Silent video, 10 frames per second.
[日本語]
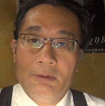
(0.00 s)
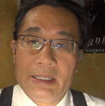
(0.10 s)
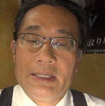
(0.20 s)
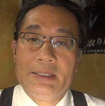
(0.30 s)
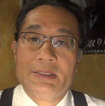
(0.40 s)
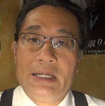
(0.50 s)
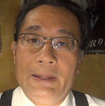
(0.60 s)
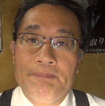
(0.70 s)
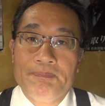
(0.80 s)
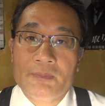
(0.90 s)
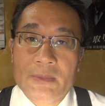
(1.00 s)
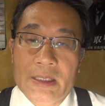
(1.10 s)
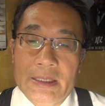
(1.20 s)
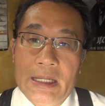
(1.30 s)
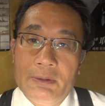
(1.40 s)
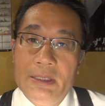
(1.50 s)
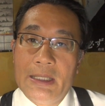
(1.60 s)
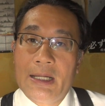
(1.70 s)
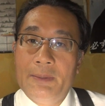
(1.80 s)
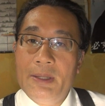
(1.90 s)
わけですが逆に
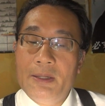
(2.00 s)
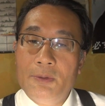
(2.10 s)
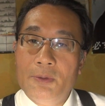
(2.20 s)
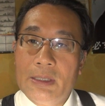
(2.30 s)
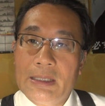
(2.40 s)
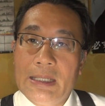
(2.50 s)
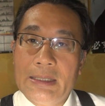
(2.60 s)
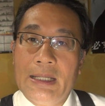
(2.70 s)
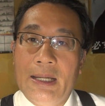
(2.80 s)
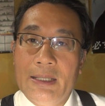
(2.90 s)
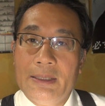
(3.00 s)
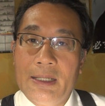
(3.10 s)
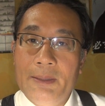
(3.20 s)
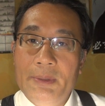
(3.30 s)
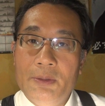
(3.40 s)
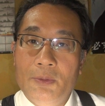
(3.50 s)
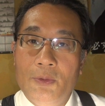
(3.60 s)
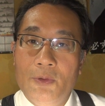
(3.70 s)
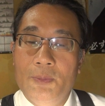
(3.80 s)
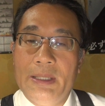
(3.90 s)
中目黒型中目黒
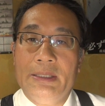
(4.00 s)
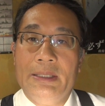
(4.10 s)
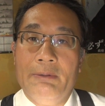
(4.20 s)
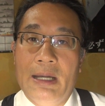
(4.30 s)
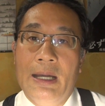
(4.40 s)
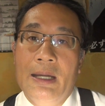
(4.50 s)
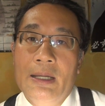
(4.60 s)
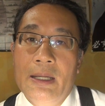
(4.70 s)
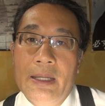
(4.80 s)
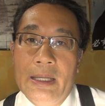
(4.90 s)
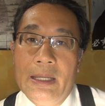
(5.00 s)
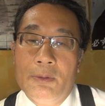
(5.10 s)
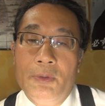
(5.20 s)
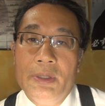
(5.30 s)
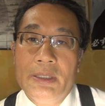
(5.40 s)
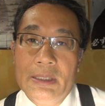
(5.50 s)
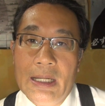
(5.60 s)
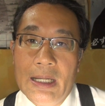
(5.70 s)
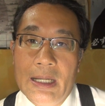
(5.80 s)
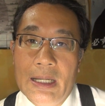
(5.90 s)
方面では、えー、こういっ
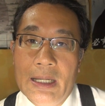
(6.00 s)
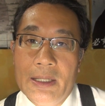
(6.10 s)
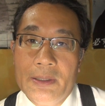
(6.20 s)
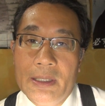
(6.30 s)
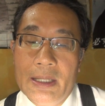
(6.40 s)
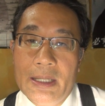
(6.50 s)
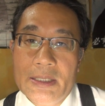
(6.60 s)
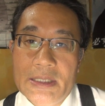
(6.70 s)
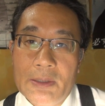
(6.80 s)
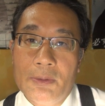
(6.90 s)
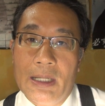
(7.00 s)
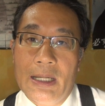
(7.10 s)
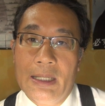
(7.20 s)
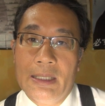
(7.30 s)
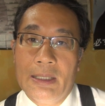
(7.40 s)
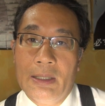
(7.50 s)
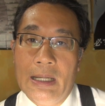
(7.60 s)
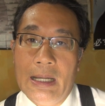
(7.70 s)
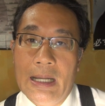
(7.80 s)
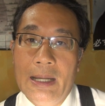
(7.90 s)
たあ、えー、車庫が
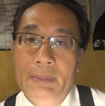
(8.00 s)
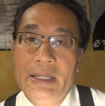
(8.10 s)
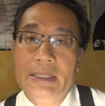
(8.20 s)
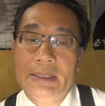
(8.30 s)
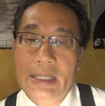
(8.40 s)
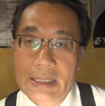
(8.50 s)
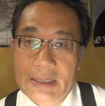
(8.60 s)
あまりな